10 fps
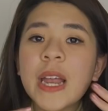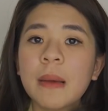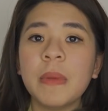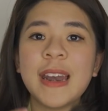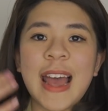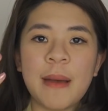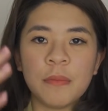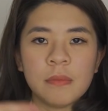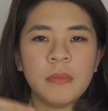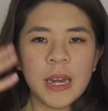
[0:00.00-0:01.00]
là mình
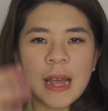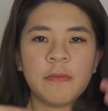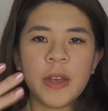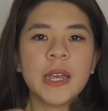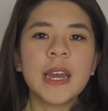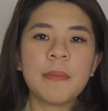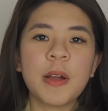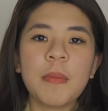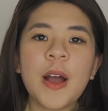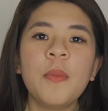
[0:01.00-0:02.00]
làm mình làm việc cái năm
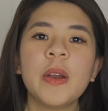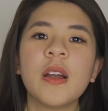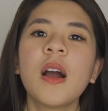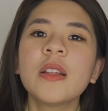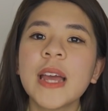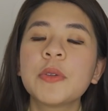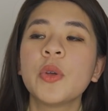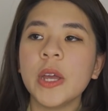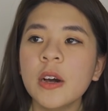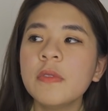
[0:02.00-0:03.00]
cấp 3 của mình nó có theo
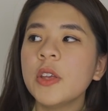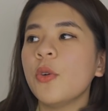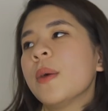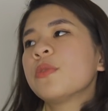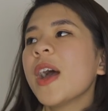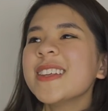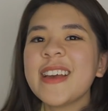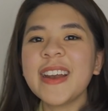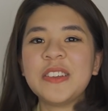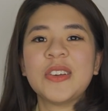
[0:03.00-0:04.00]
tùy hứng ví dụ học toán
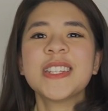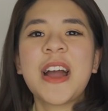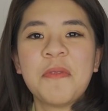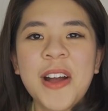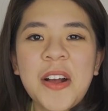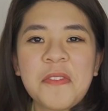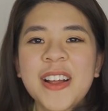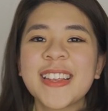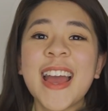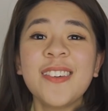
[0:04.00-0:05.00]
chán thì chuyển sang học văn
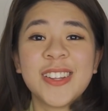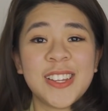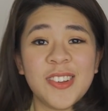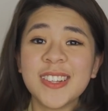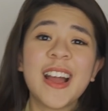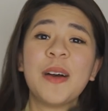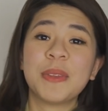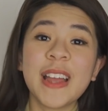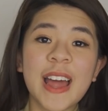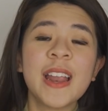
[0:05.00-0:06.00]
văn chán rồi thì chuyển sang học
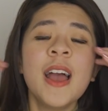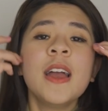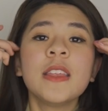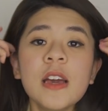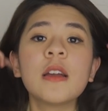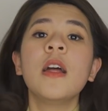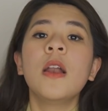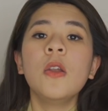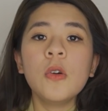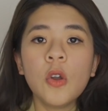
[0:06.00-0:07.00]
tiếng Anh nhưng
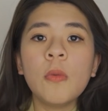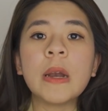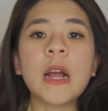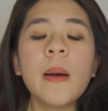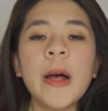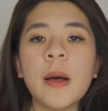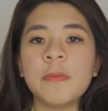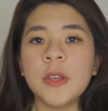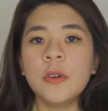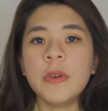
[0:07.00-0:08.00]
luôn luôn mình kết
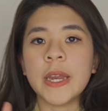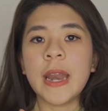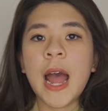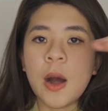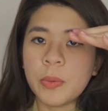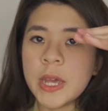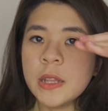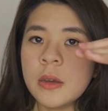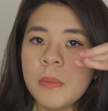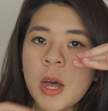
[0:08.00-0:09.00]
hợp giữa việc đã học
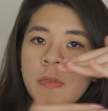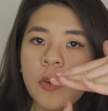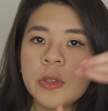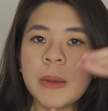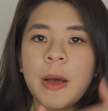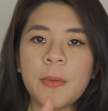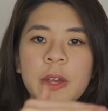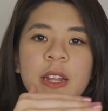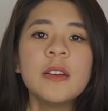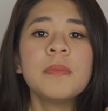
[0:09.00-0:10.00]
kiến thức mới và ôn tập
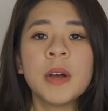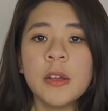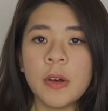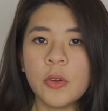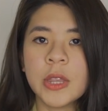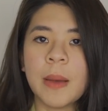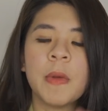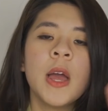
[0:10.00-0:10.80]
học kiến thức mới và ôn tập